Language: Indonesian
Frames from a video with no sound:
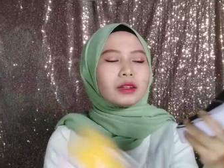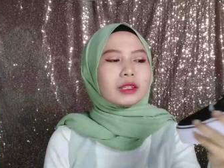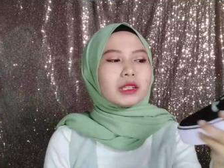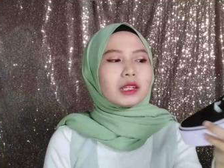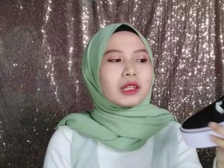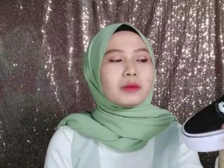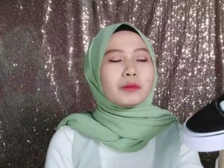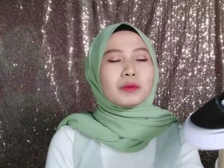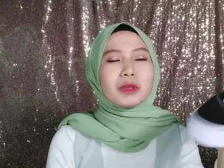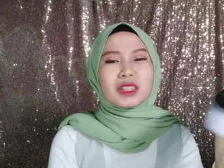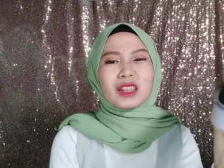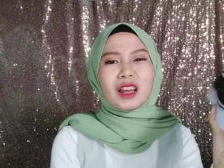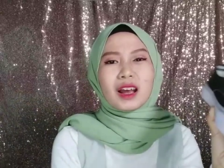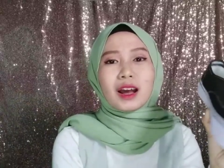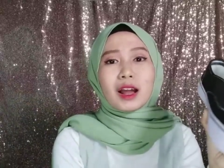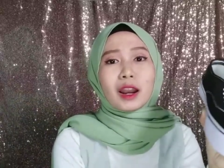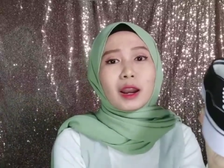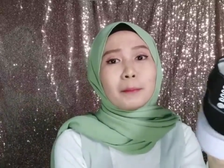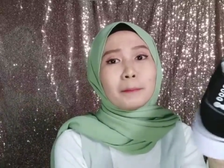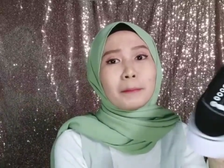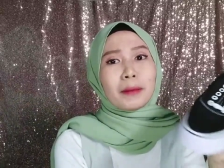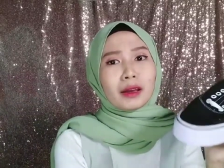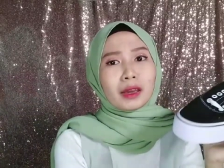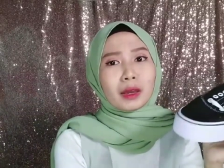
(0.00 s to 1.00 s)
Jadi bisa
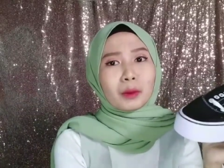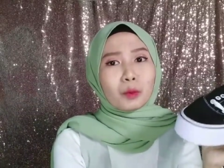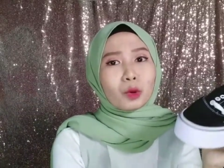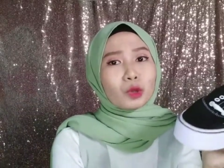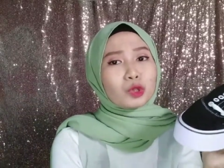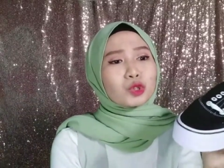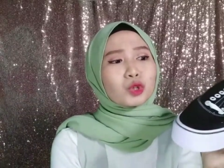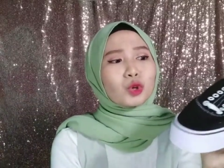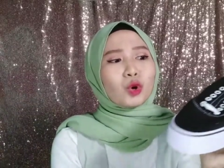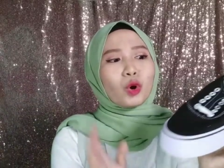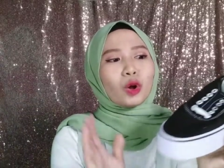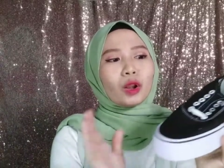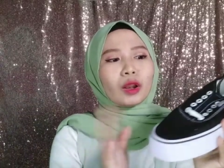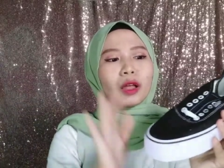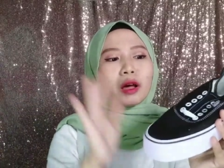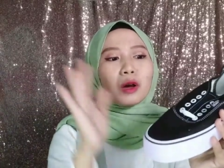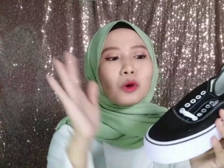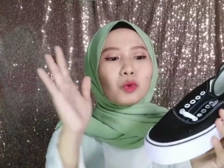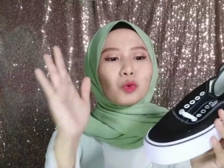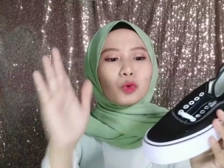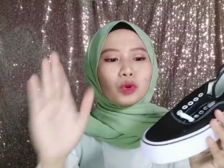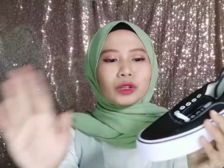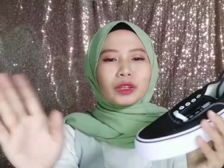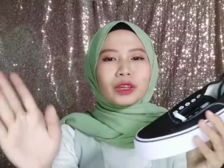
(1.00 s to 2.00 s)
kalian pakai buat
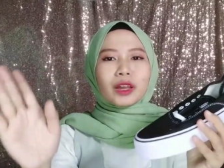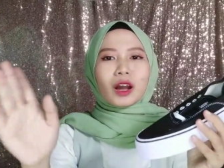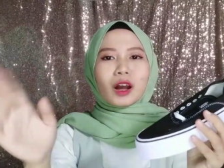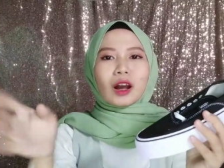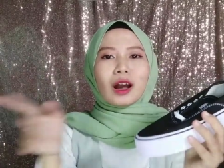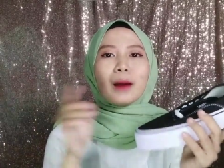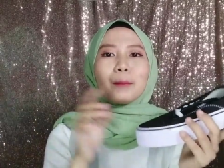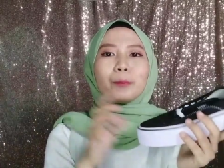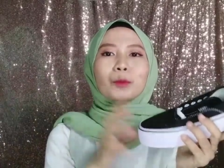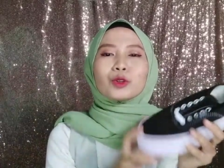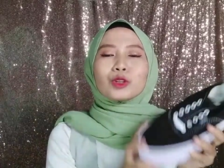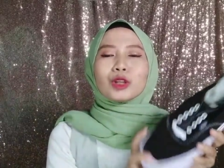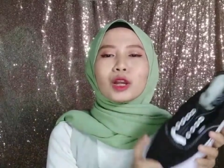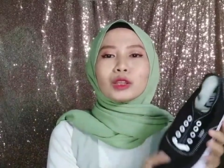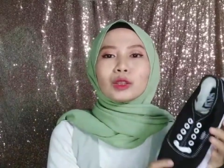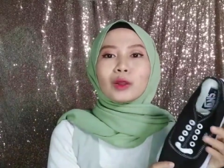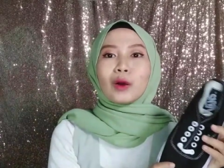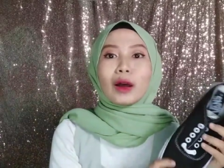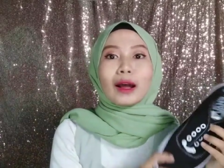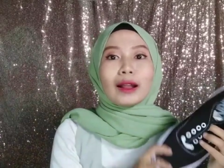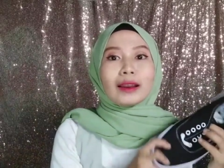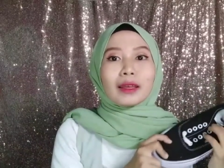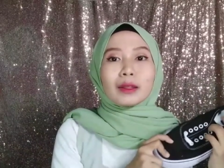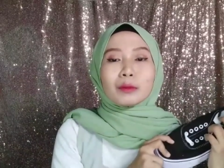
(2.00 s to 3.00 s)
sekolah, kuliah, kampus
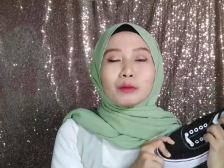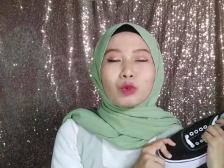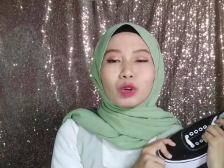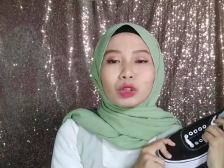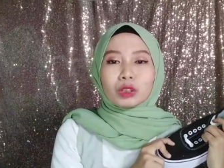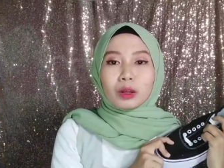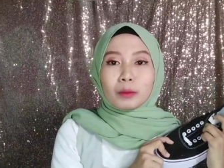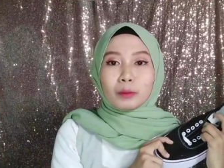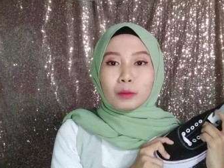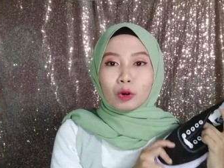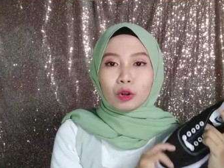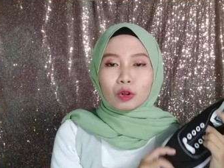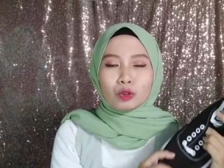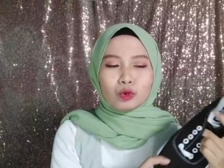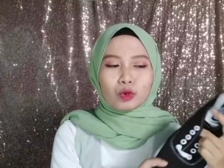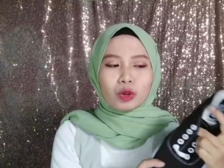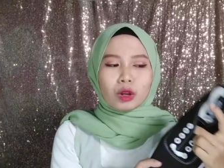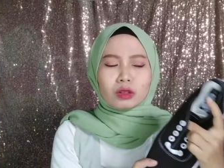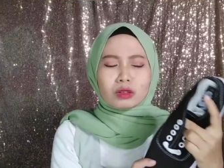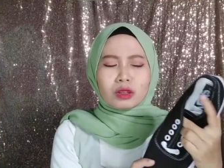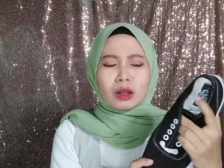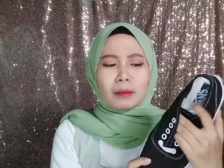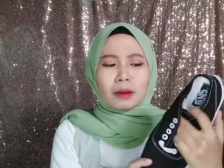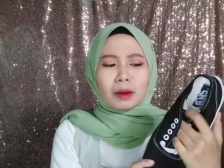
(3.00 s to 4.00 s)
atau kalian buat ke mall
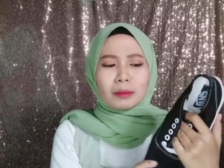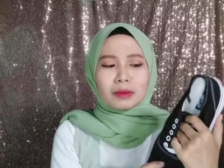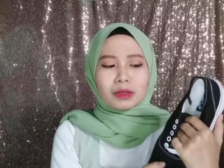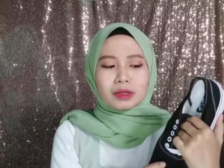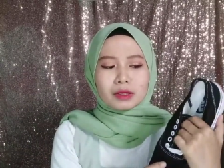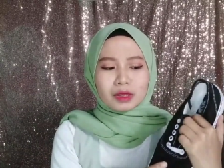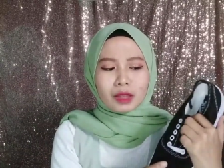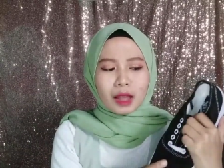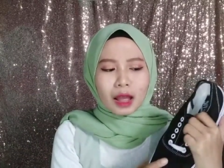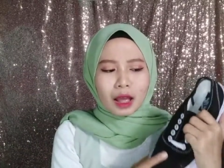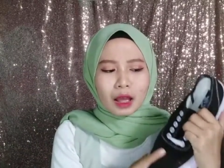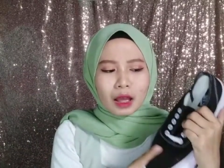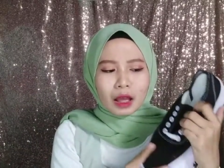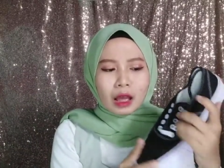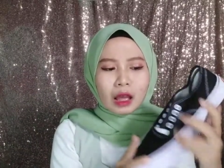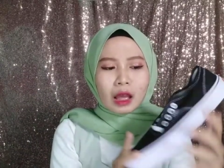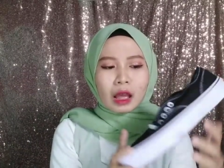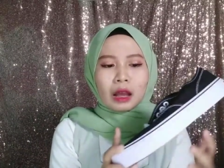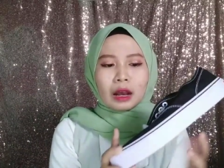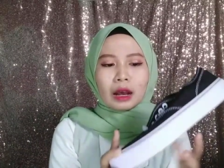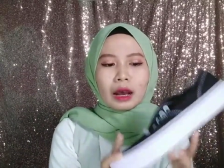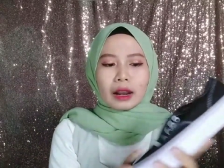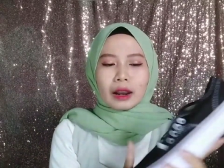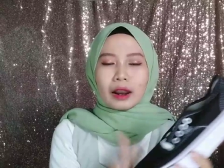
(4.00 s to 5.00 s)
juga sama bisa.
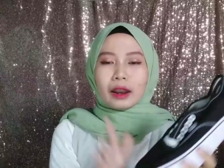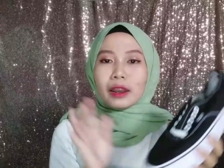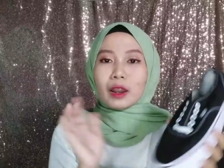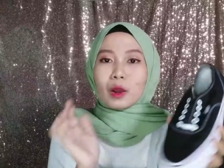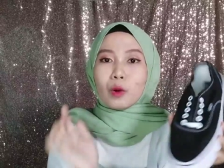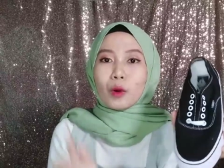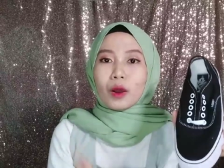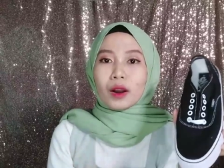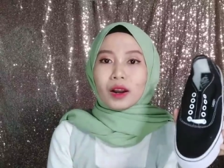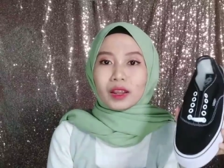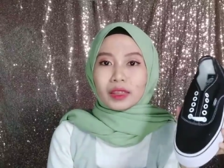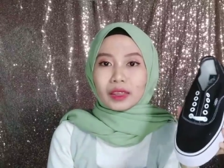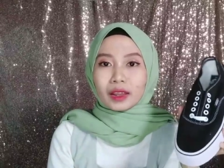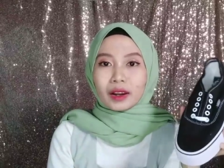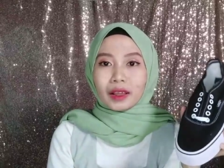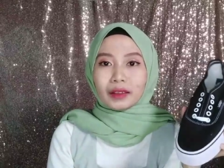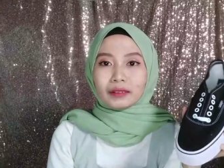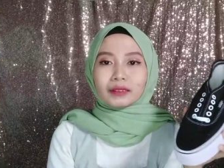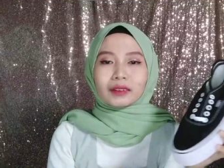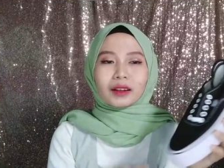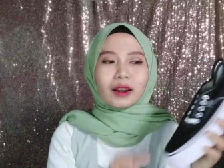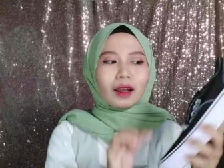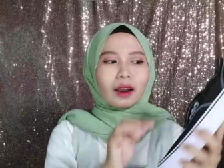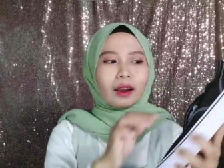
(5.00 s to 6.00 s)
Karena dia warnanya
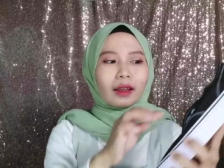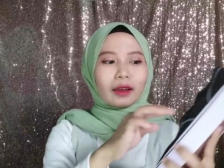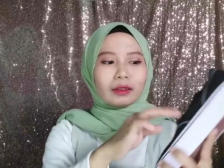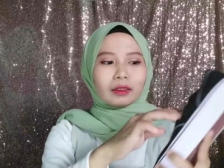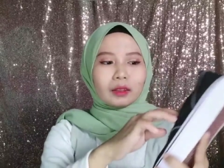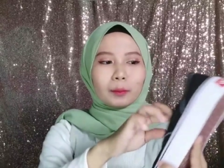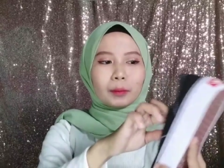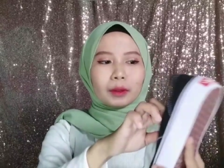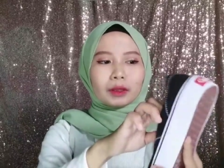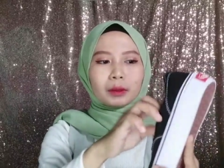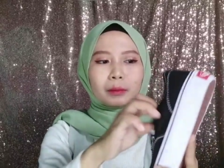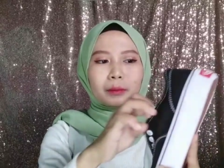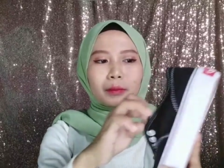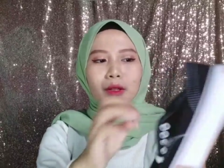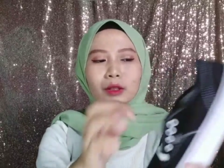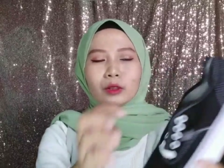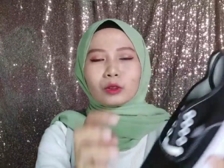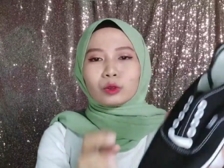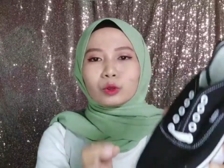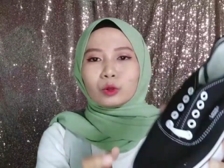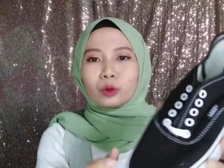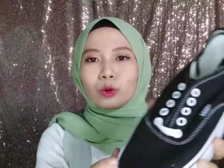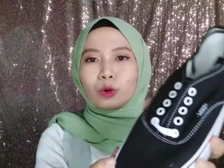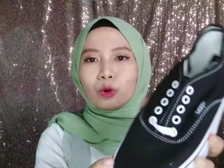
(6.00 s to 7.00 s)
netral ya
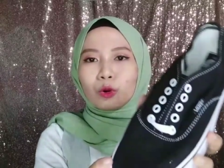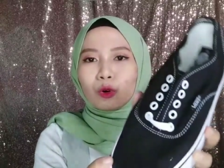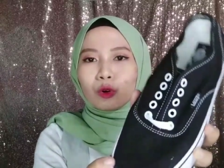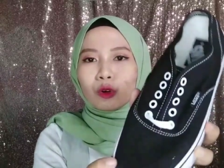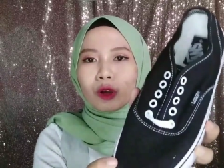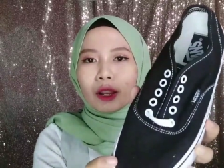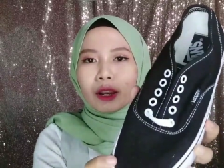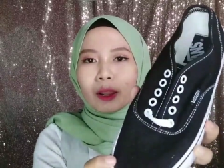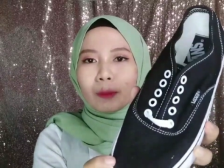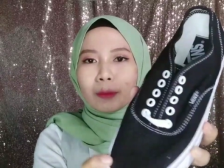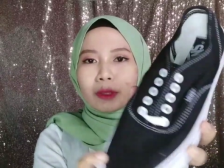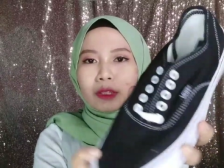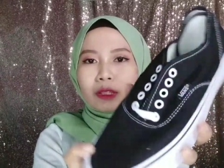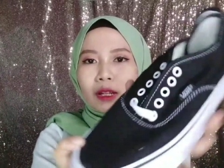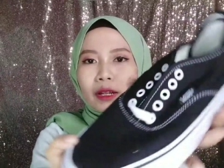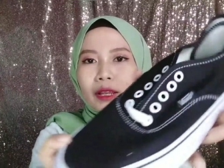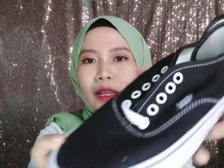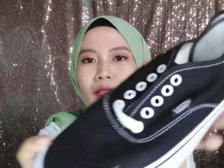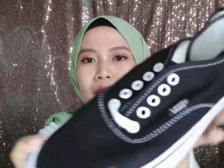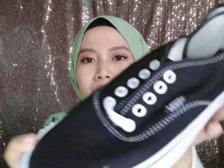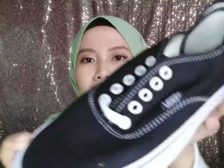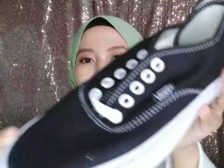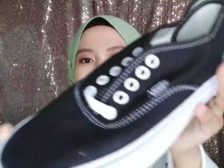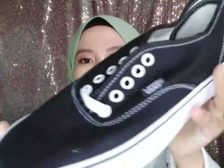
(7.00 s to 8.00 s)
teman-teman tuh. Kalian bisa
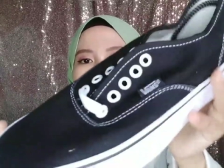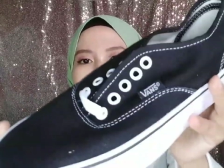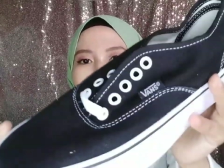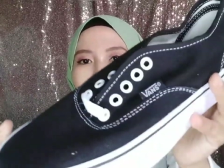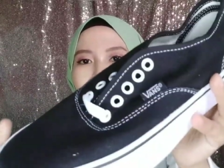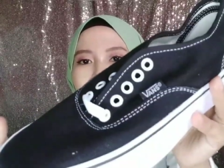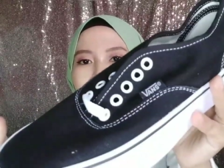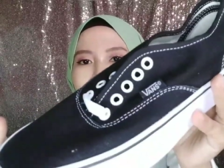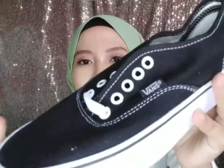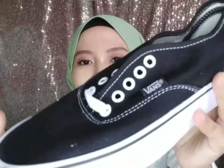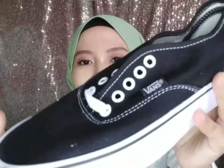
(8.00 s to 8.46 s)
lihat ya. Ini